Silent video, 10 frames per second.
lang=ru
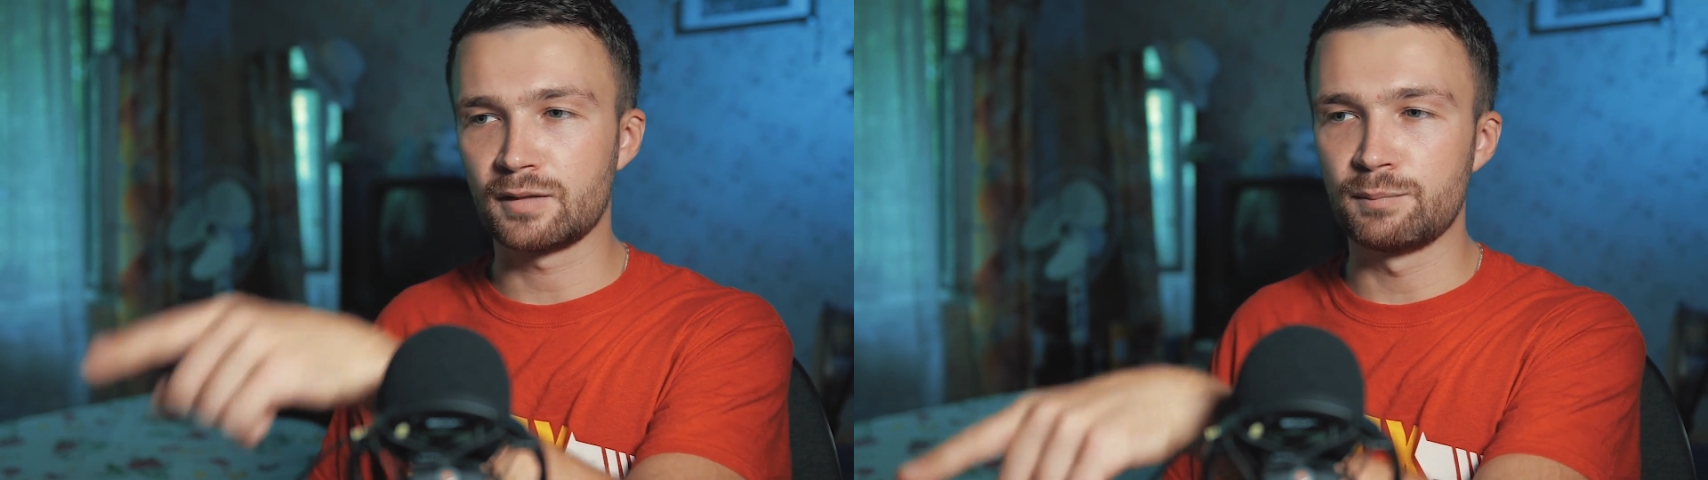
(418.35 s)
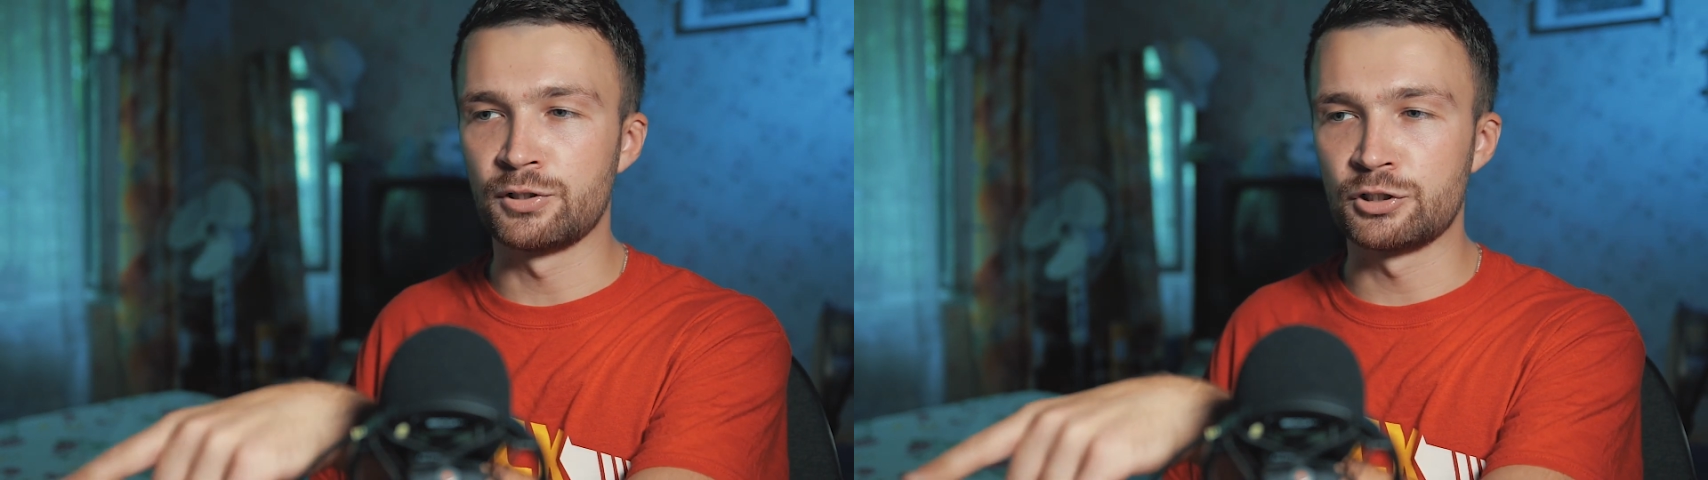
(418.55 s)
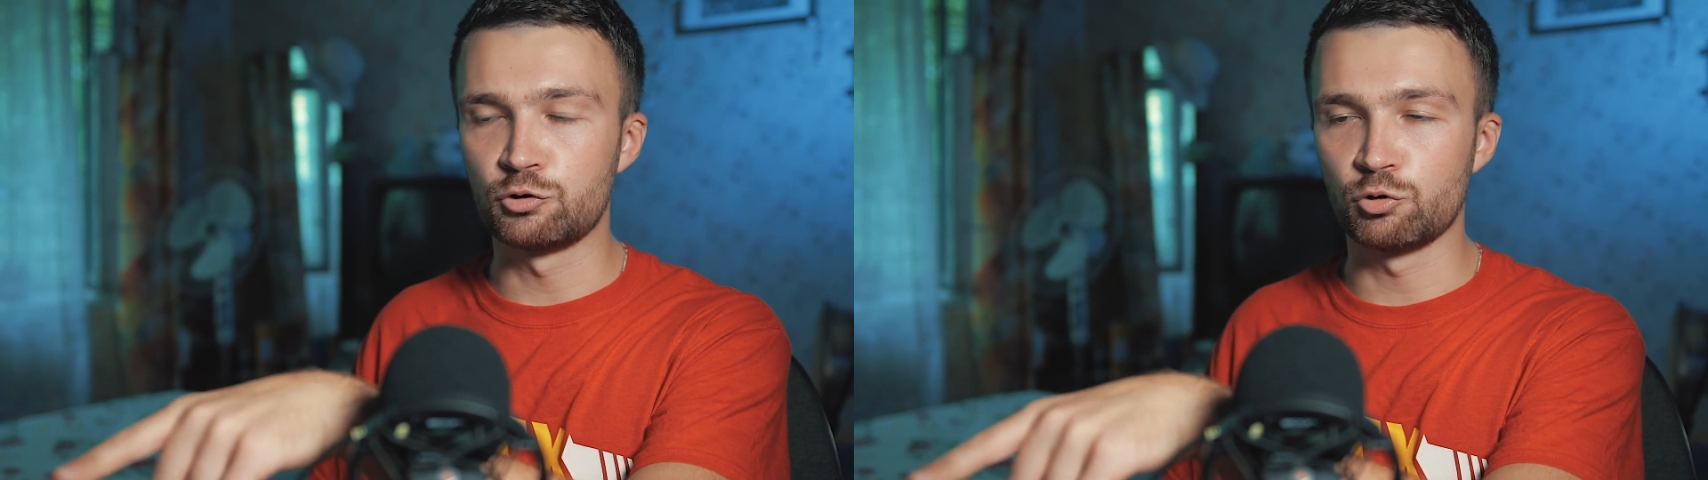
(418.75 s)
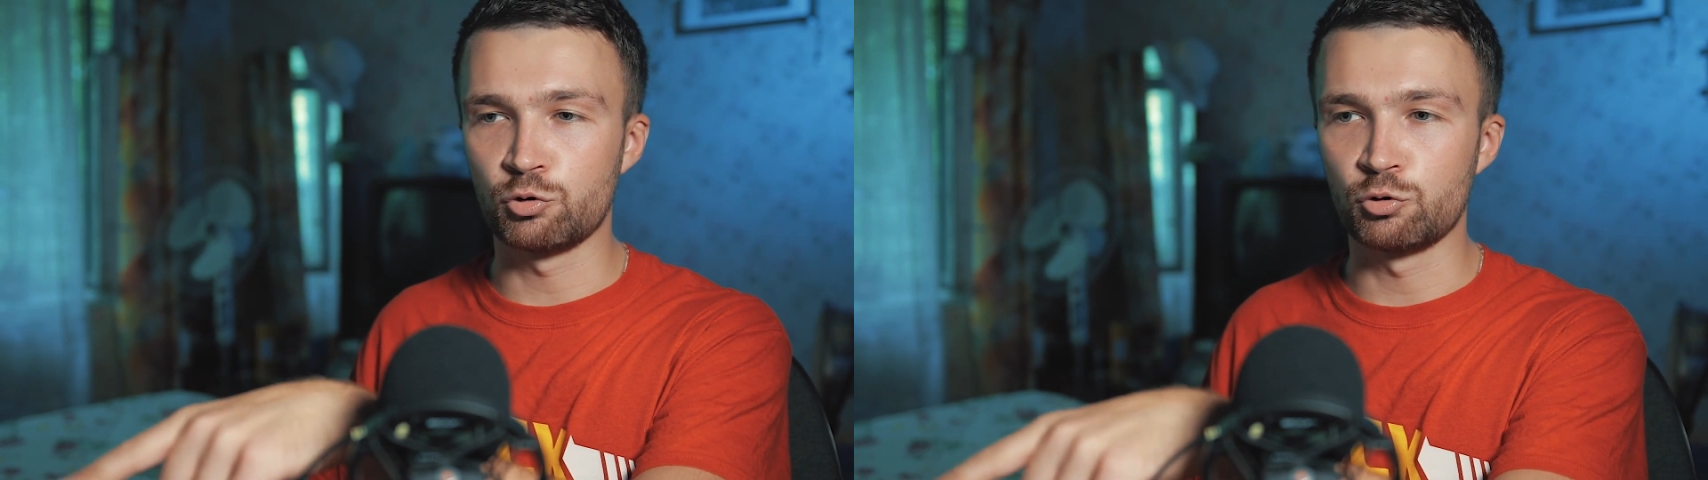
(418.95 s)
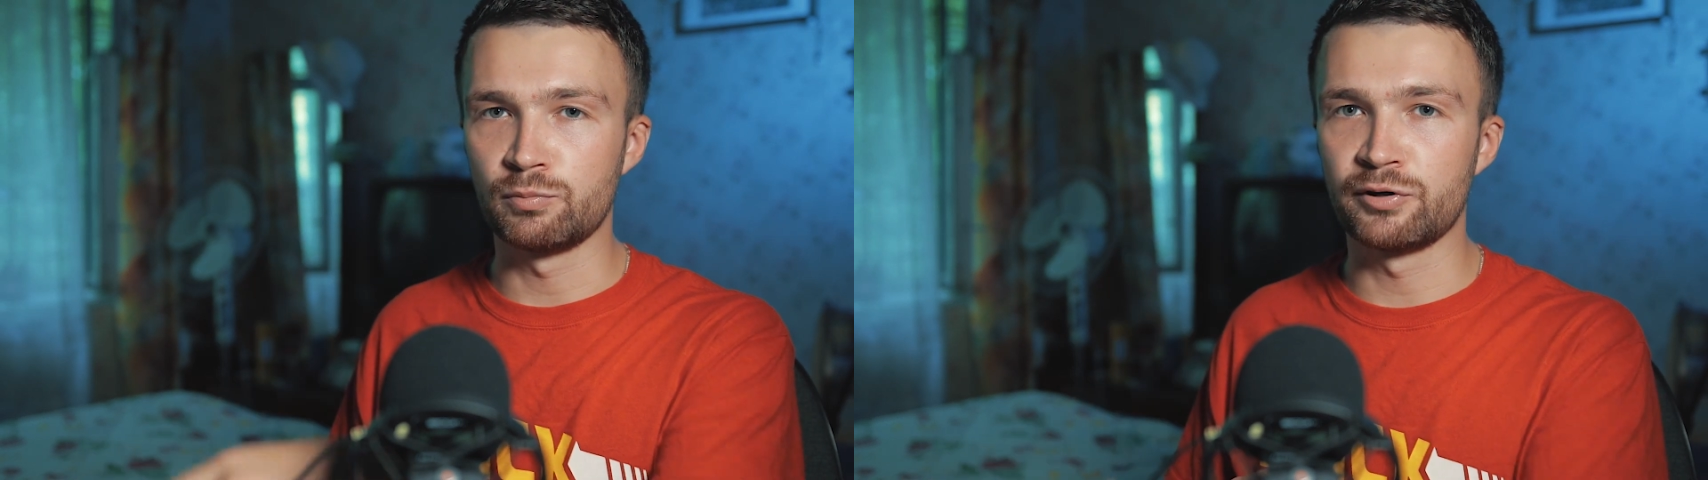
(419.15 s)

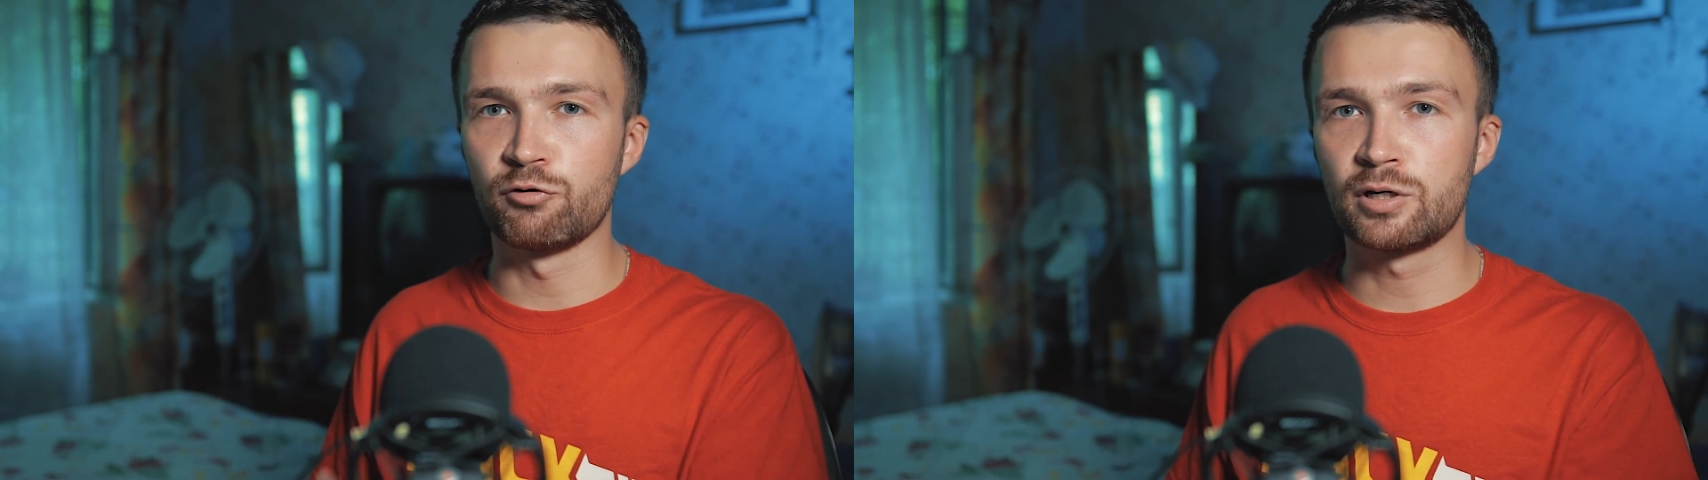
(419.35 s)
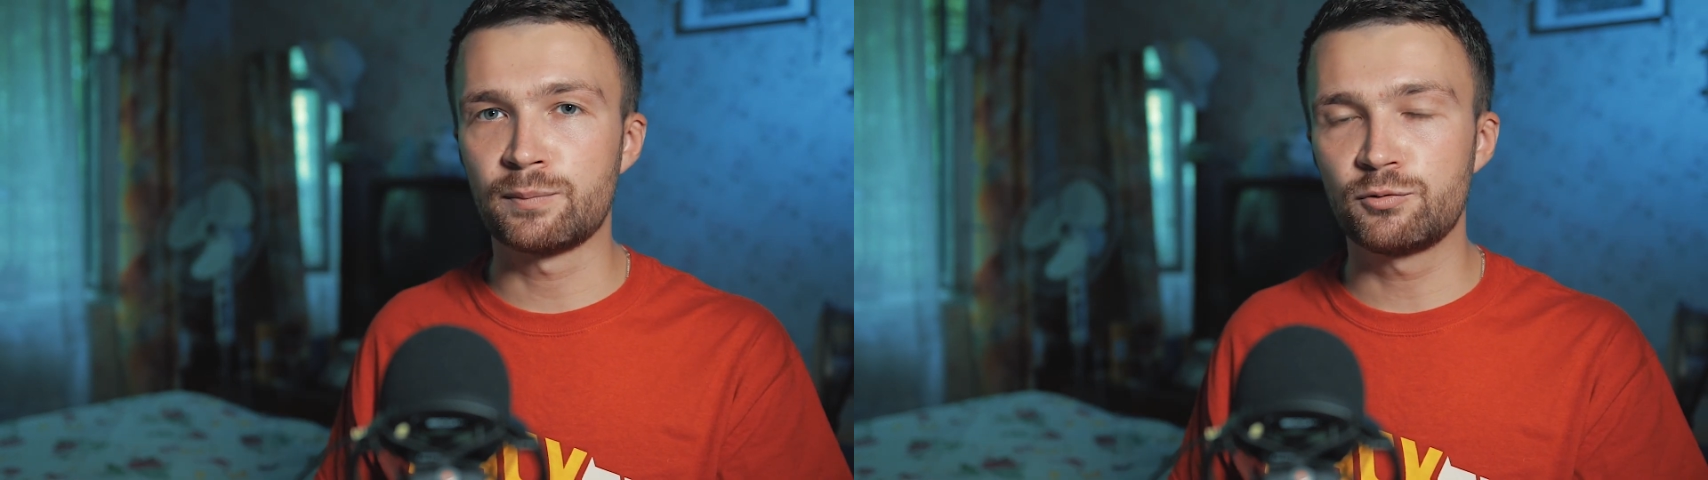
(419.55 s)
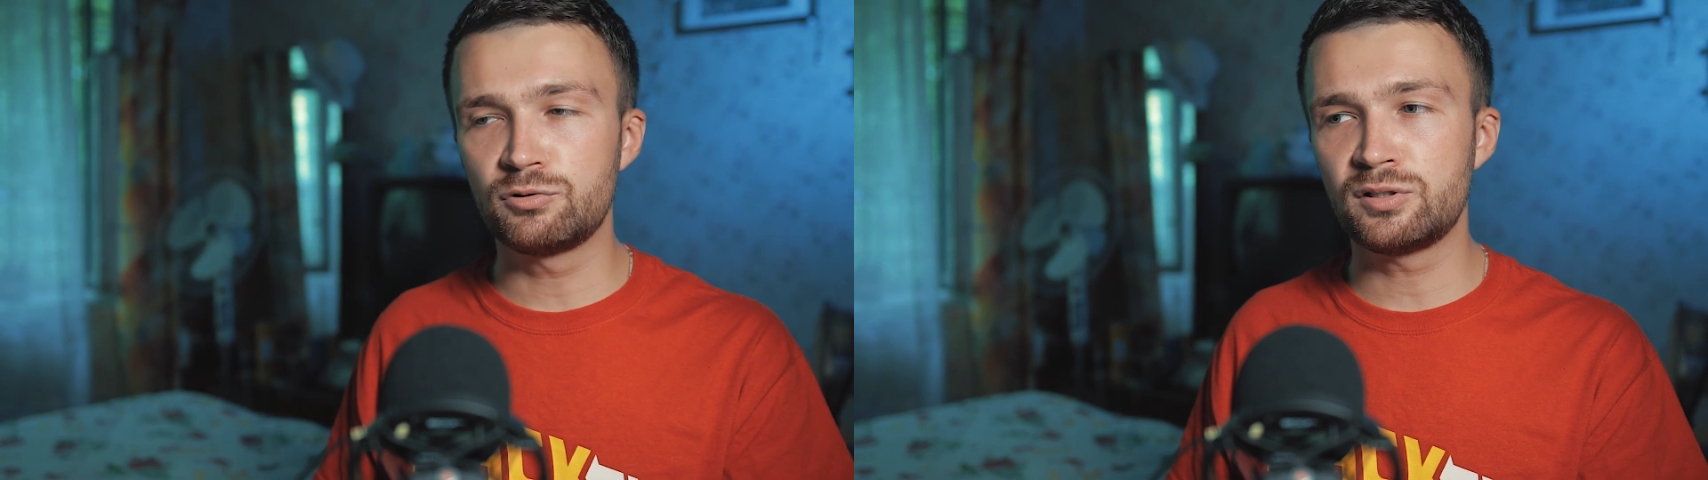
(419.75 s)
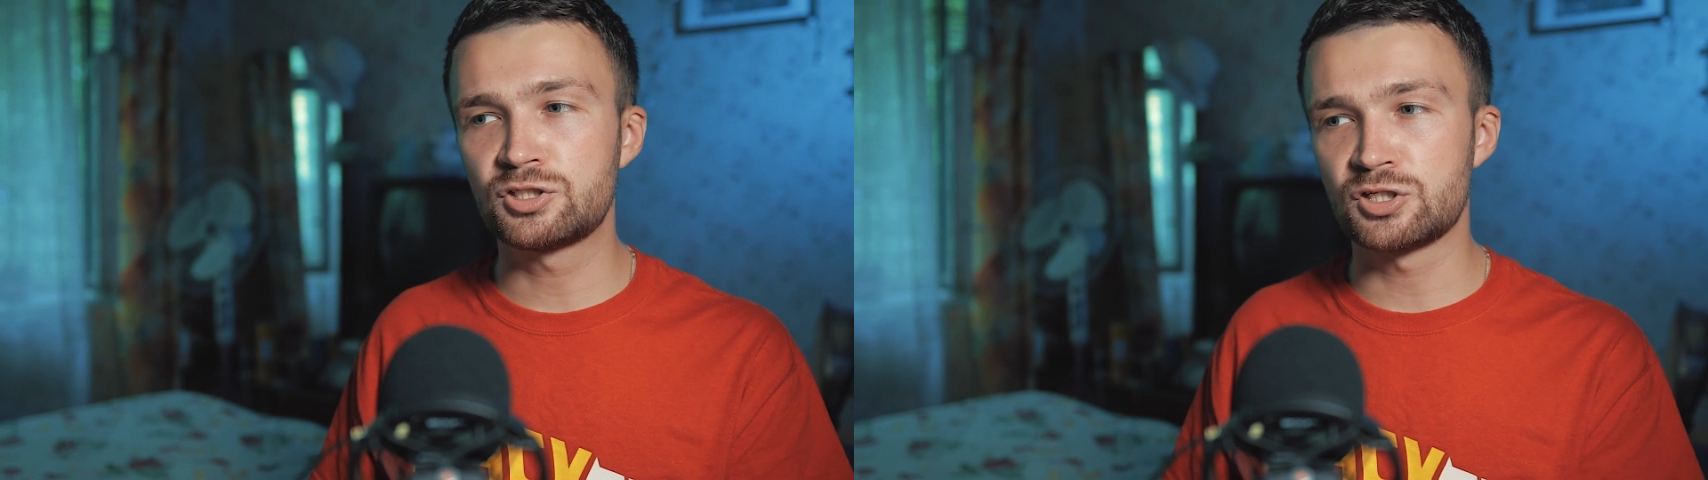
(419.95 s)
монитору моего компьютера